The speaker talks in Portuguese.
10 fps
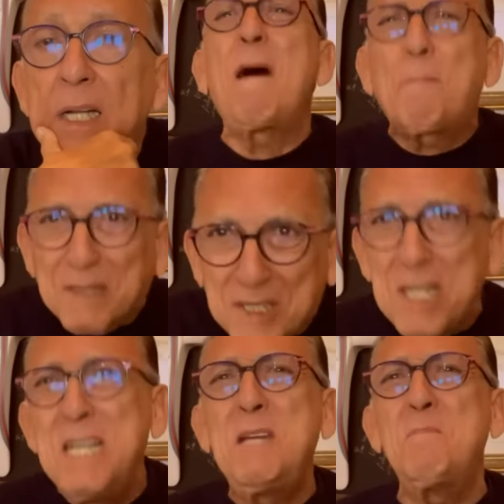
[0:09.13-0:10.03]
Ele vai para
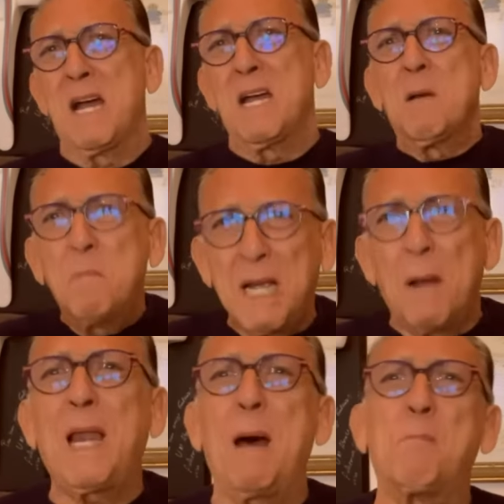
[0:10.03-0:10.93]
cima,
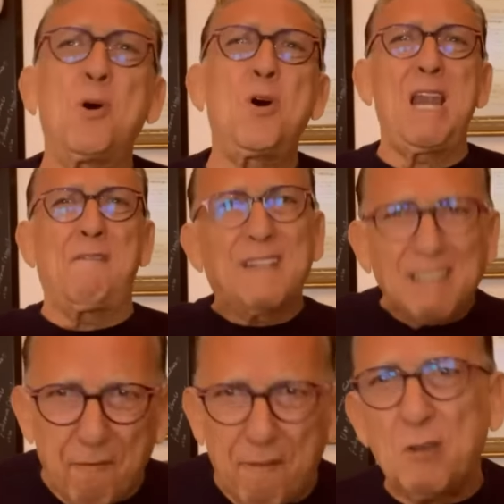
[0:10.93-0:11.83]
briga pela bola,
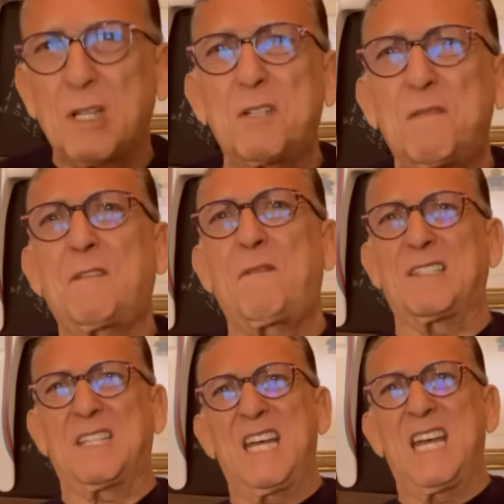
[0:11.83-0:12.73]
faz a falta se tiver que
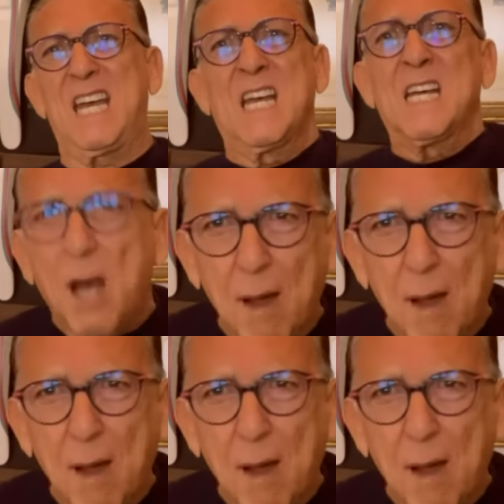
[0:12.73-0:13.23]
fazer,